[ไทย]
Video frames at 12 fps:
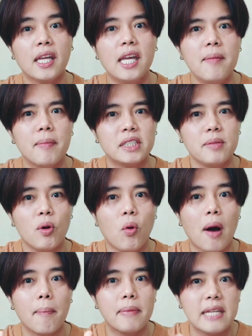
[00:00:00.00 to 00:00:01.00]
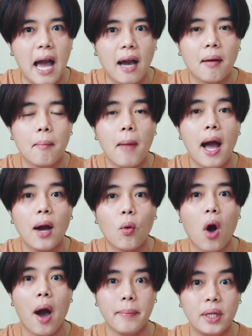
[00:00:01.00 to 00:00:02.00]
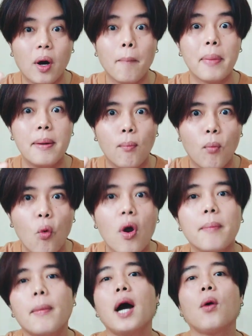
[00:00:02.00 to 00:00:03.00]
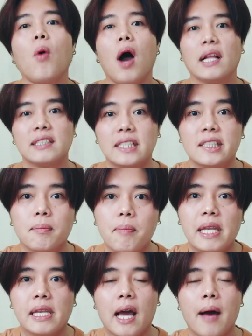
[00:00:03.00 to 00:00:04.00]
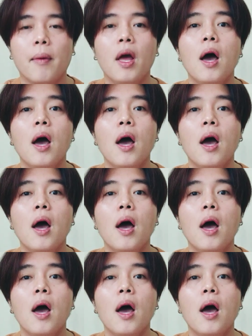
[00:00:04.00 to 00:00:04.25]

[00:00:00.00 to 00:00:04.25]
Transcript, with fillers: กลิ่นมันจะมีความหนักมากกว่ามีความเป็นมวลมากกว่าจัสมินครับ